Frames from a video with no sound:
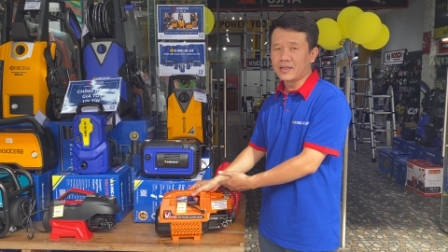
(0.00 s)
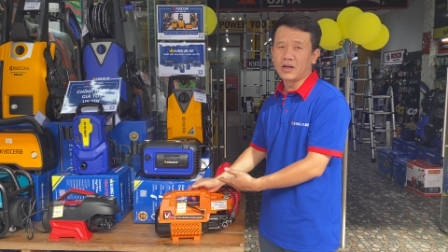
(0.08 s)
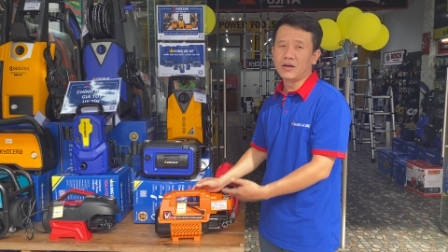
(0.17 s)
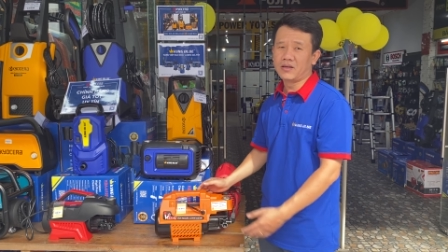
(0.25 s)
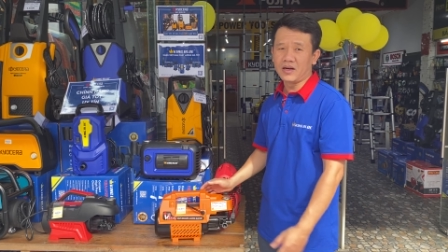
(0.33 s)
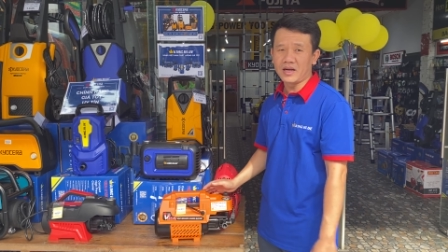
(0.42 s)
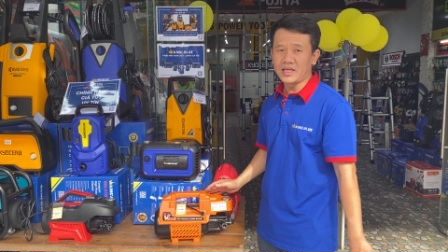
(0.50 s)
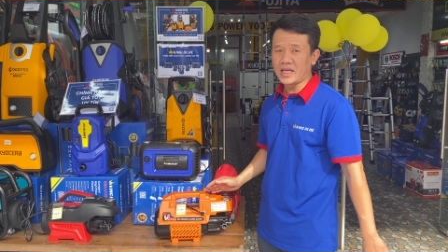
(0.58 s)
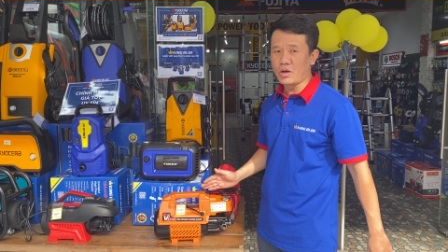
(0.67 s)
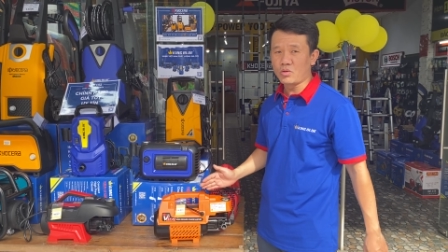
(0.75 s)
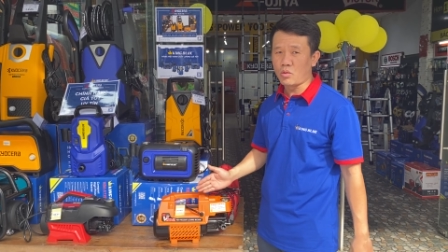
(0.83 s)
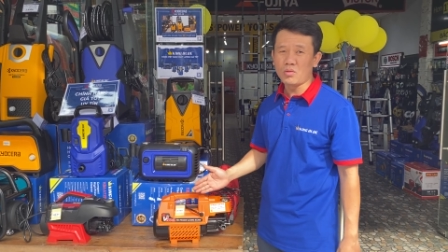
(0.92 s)
trường rất là
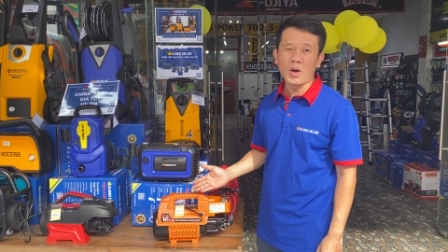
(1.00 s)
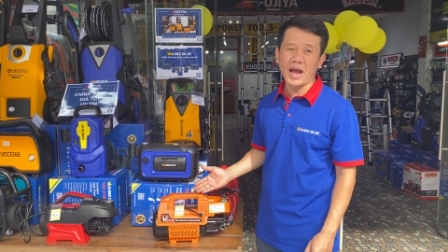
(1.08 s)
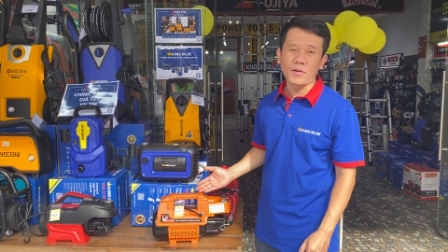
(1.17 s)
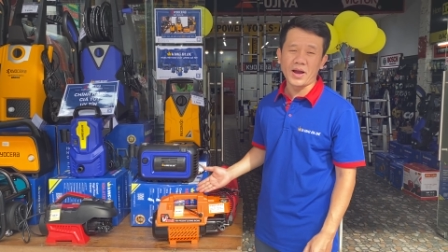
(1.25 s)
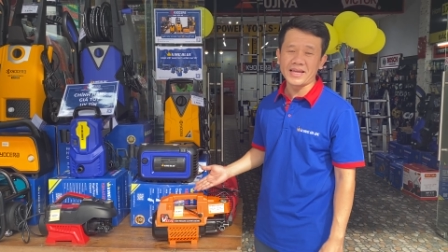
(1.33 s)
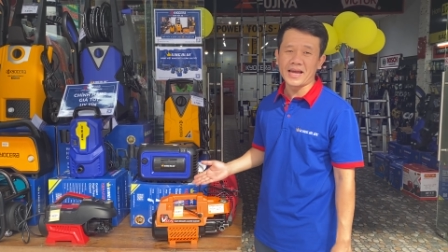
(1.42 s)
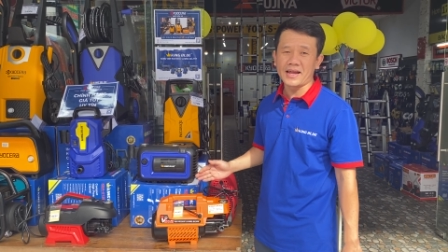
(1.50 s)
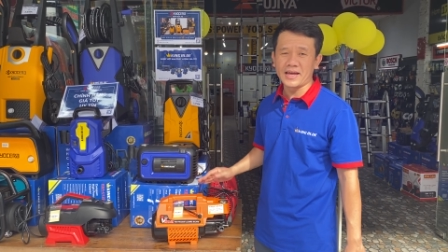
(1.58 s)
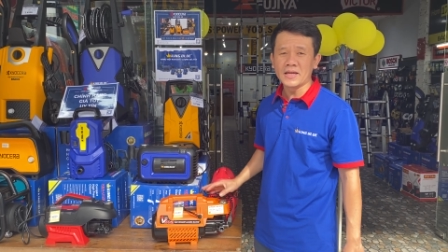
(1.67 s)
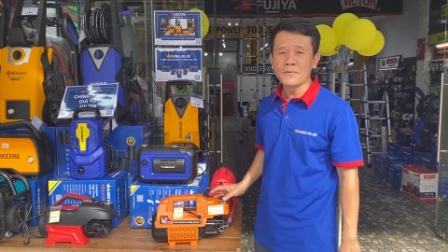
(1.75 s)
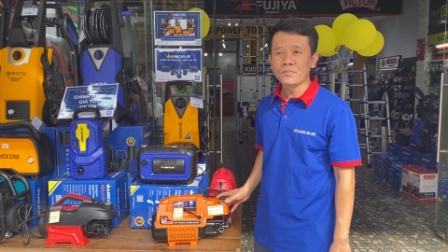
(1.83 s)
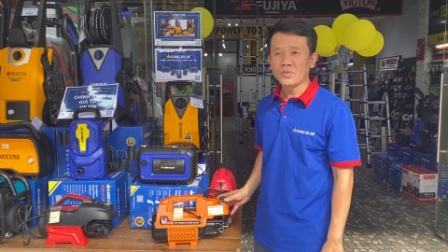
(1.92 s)
nhiều cũng khoảng khoảng giá
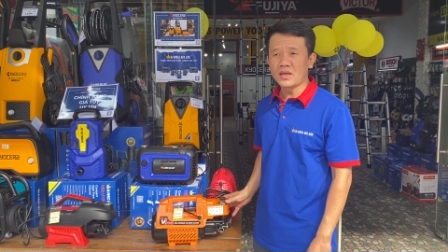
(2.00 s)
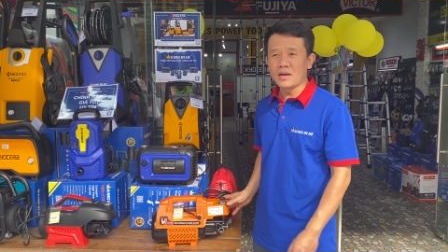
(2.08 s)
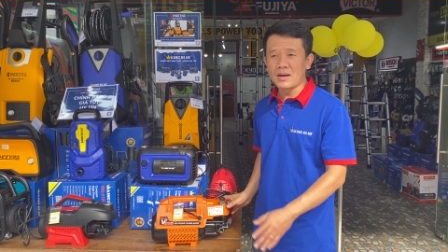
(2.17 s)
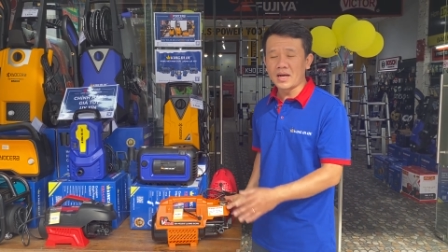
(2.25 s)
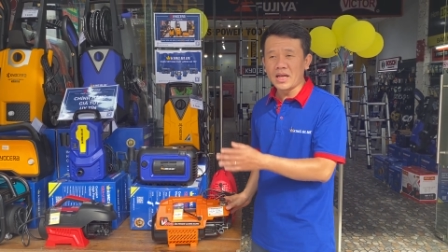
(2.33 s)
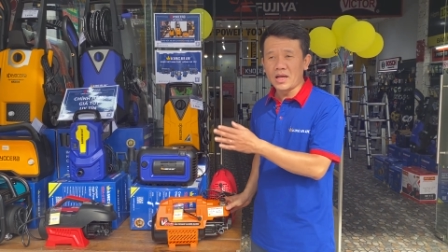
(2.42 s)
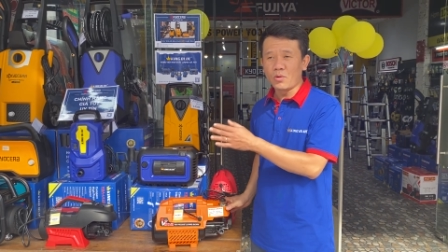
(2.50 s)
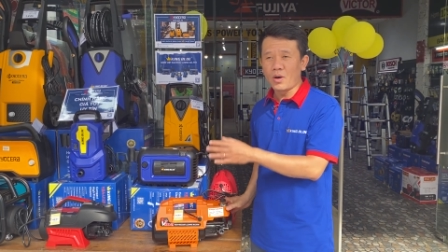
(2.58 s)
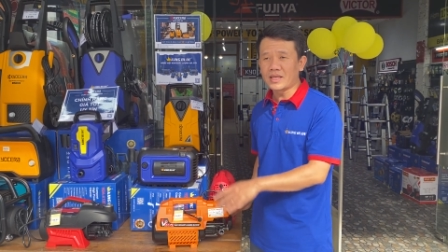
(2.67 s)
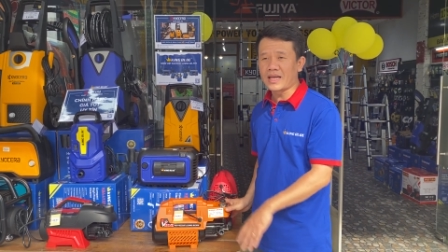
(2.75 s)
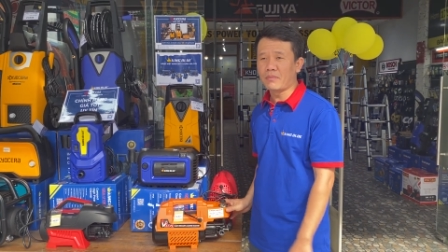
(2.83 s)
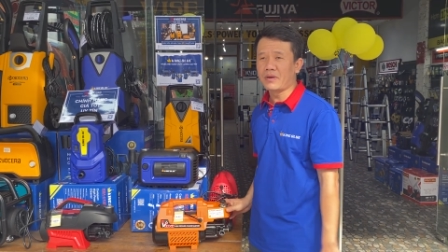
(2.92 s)
này nhưng mà cái điều
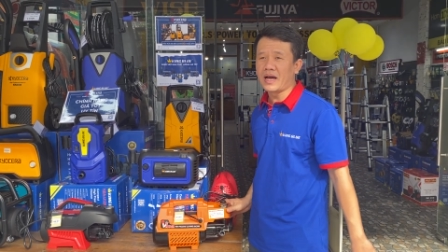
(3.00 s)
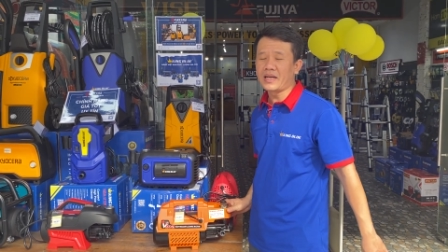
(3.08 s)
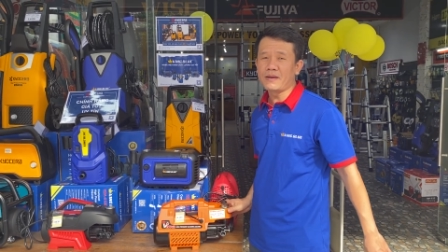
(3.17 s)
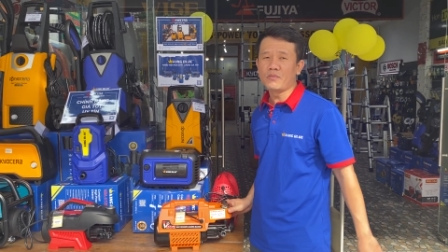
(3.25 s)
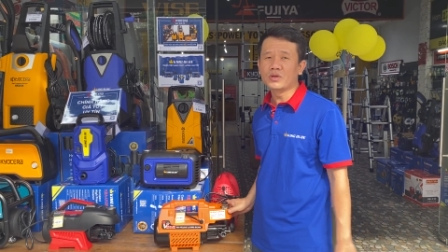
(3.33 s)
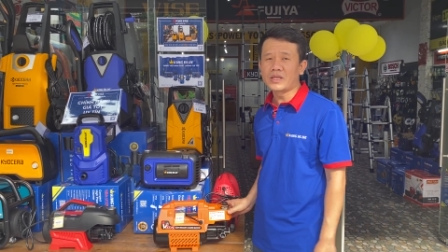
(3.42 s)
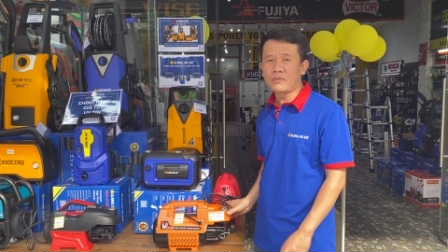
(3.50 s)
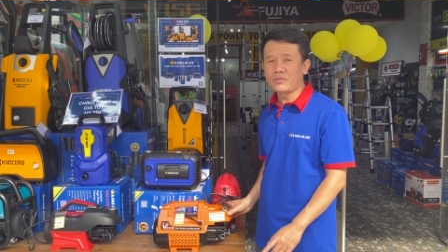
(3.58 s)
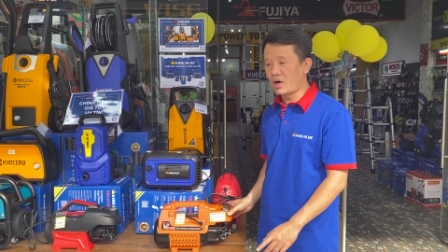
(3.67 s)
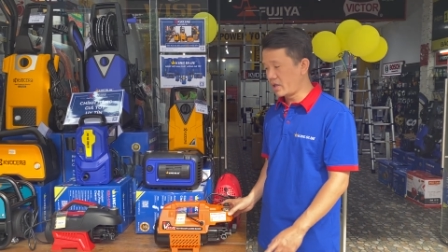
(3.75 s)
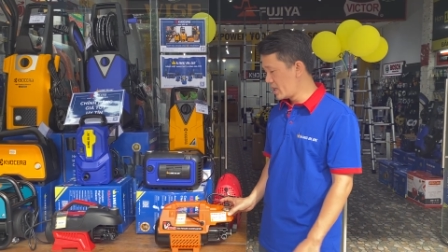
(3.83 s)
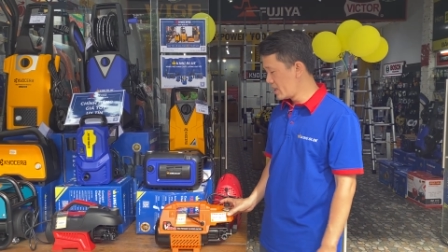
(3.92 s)
quan trọng là anh em mua xong
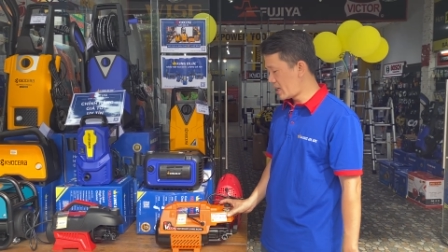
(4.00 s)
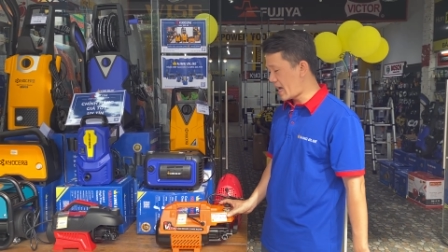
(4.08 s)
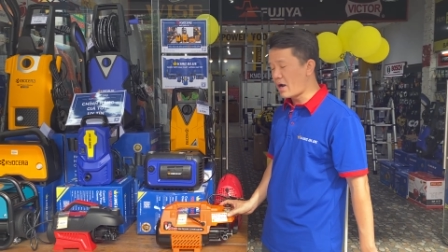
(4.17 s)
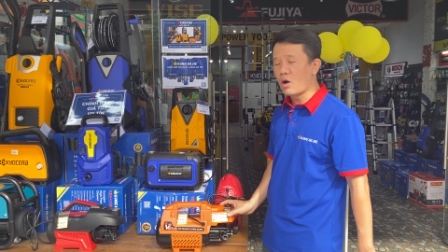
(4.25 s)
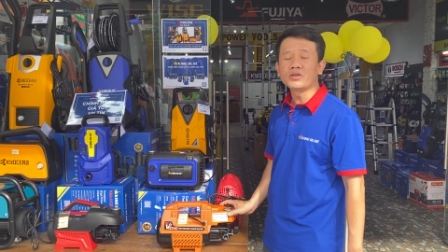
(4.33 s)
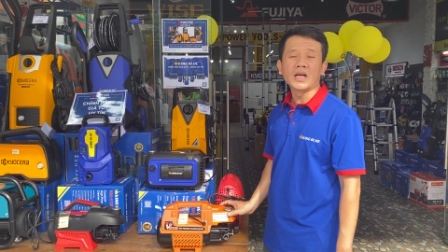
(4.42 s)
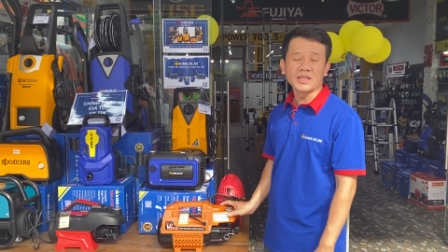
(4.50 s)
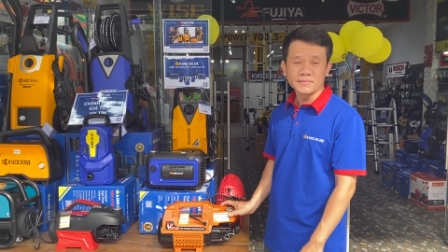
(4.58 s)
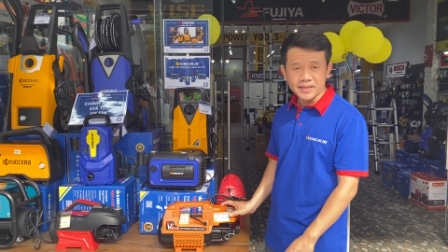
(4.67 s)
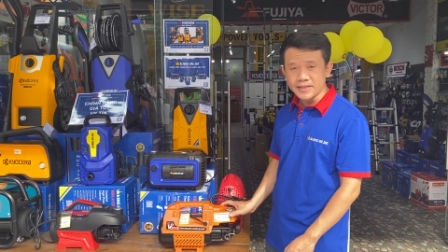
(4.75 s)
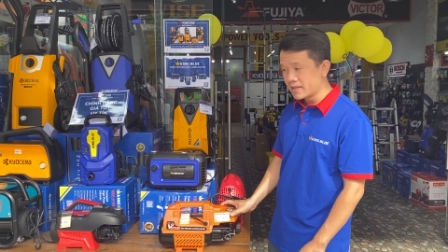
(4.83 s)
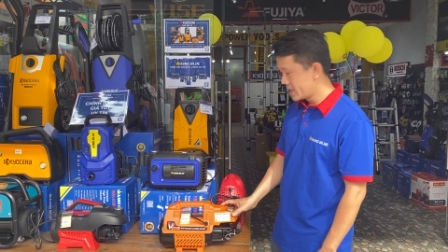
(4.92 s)
rồi ai hỗ trợ cho mình